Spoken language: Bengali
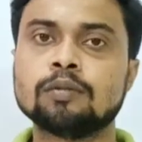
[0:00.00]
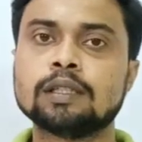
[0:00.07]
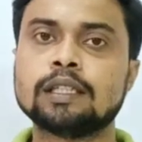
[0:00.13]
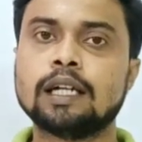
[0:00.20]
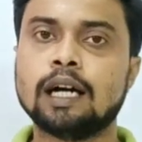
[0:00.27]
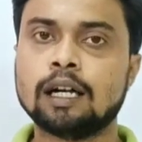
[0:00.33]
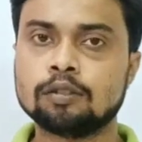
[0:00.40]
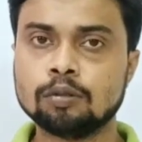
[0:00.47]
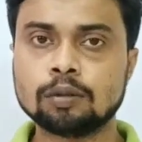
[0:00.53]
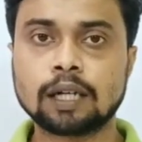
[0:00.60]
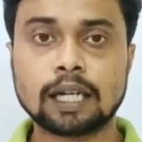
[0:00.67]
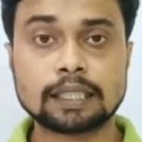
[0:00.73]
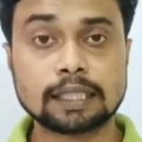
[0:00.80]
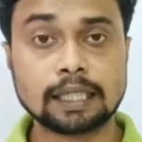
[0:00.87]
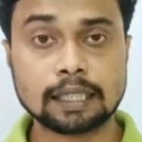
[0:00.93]
তোমাদের আদৌ
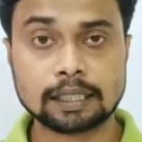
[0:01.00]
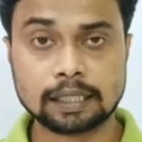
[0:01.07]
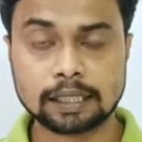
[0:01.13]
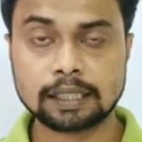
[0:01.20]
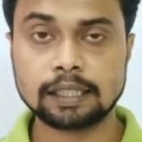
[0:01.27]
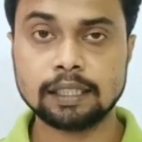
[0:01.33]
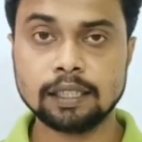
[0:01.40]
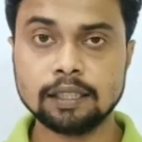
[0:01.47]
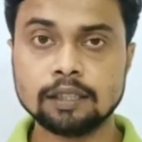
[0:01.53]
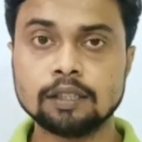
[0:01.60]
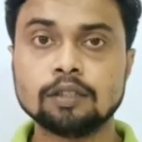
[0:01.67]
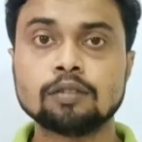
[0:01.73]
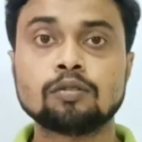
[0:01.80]
কাজে লাগছে কি না